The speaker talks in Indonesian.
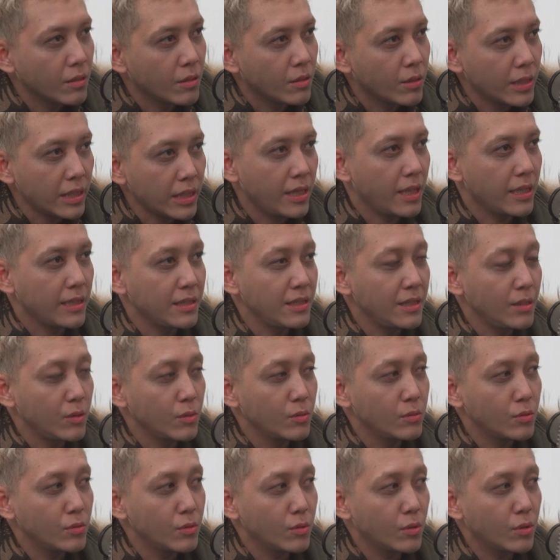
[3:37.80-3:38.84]
oke okay lah ini
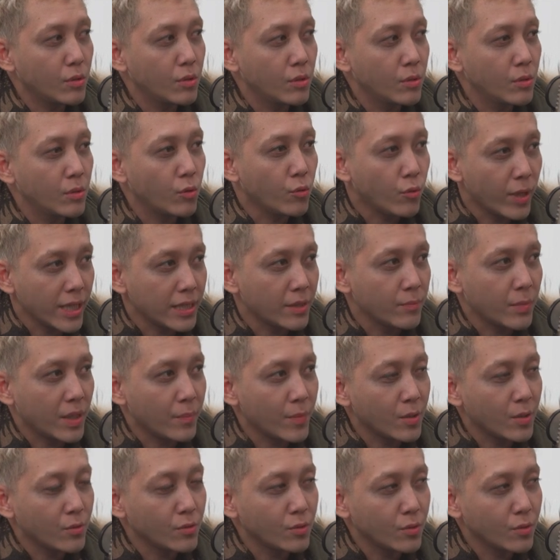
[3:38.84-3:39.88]
untuk kuat
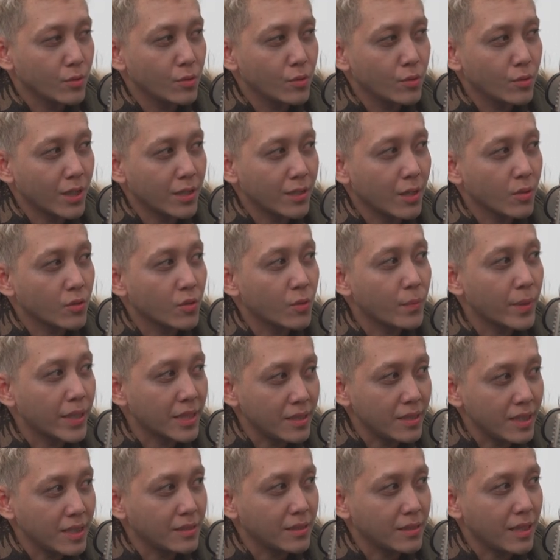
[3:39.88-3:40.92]
memang untuk ukuran
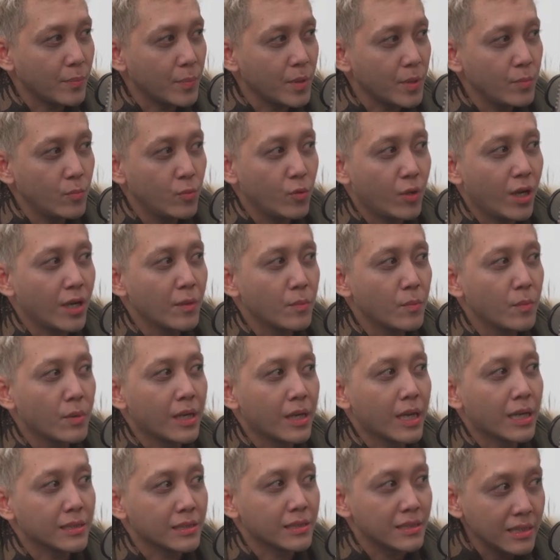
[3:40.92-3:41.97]
otomatis tapi bukan
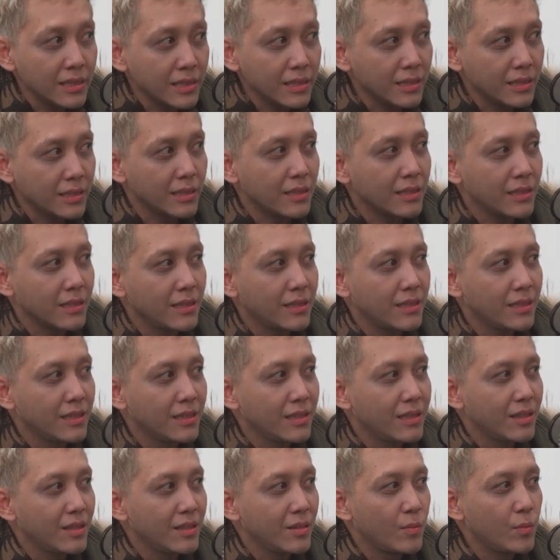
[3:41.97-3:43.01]
berarti
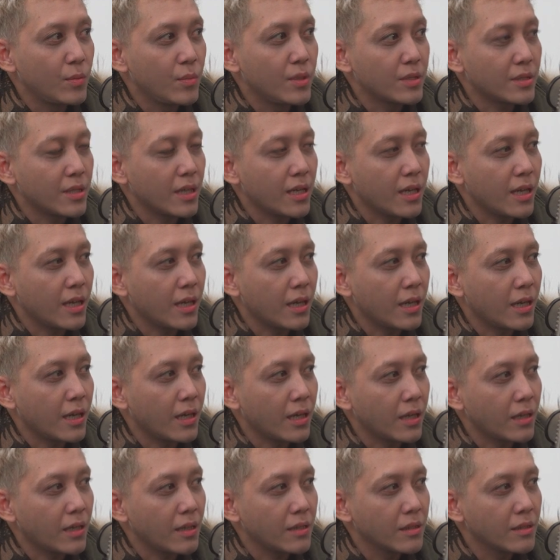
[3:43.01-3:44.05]

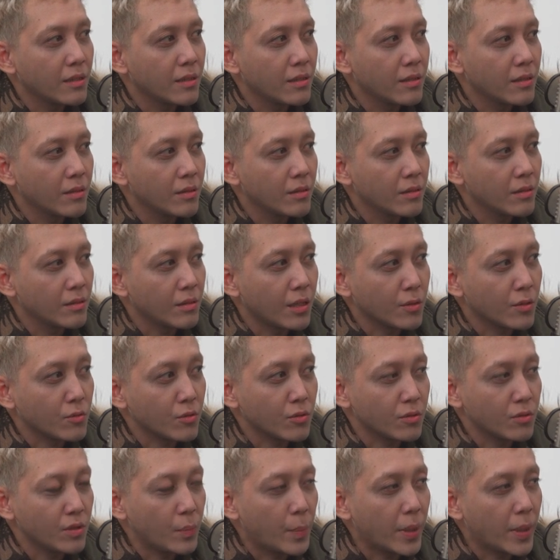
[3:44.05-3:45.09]
bisa
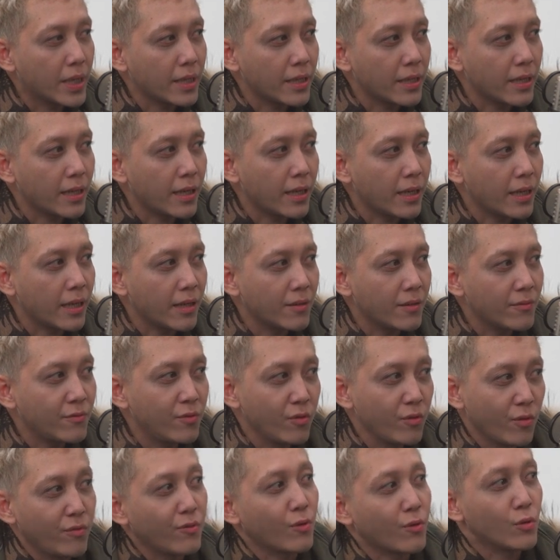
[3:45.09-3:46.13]
langsung dipakai
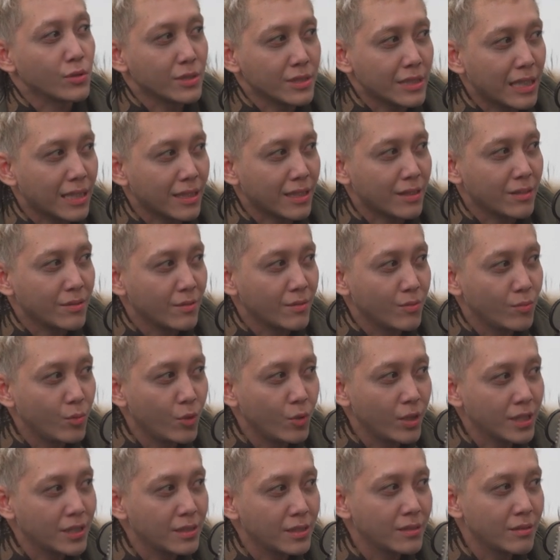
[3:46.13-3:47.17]
full frontal
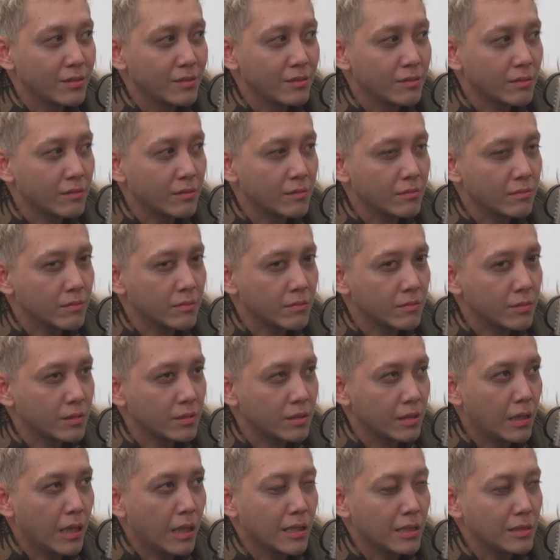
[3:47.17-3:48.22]
buat
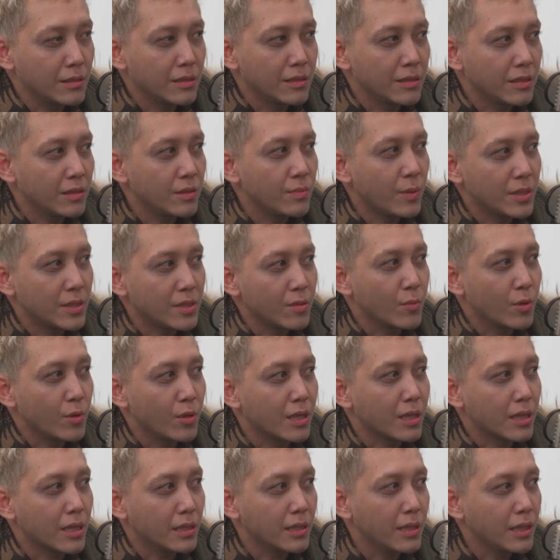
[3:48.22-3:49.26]
segala jenis macam
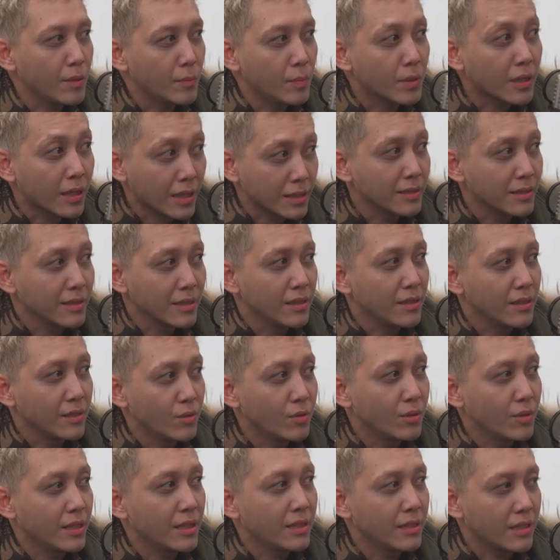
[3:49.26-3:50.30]
olahraga yang berat gitu ya
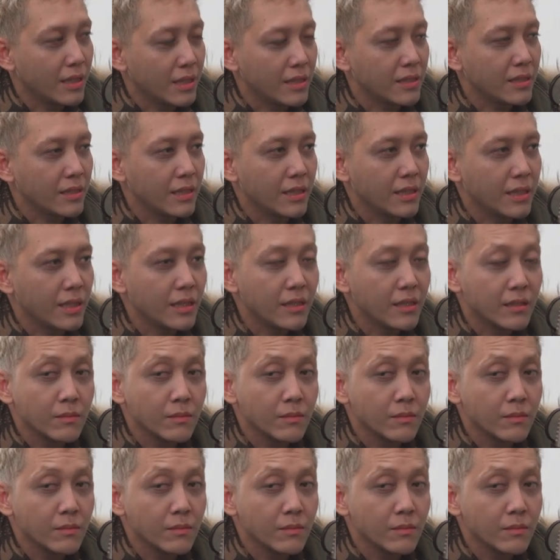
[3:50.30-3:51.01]
Betul. ya kira-kira ya.